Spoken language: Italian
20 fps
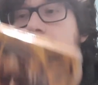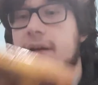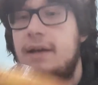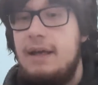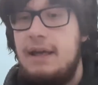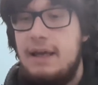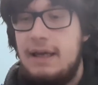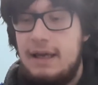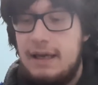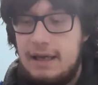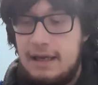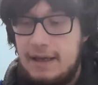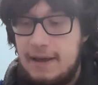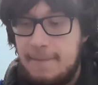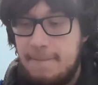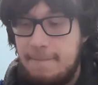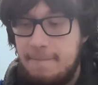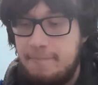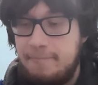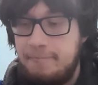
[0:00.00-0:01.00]
e
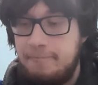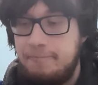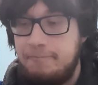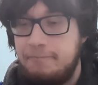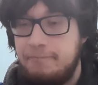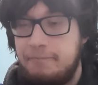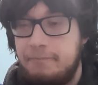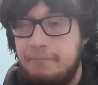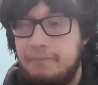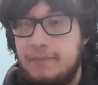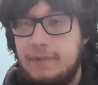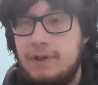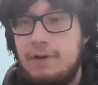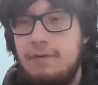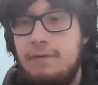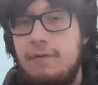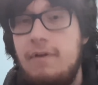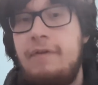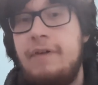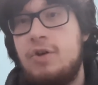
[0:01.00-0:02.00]
ehm, mh,
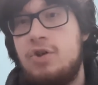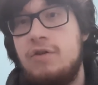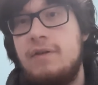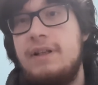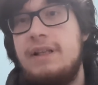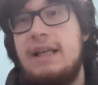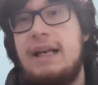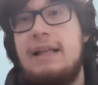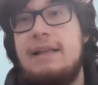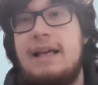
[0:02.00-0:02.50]
vi faccio vedere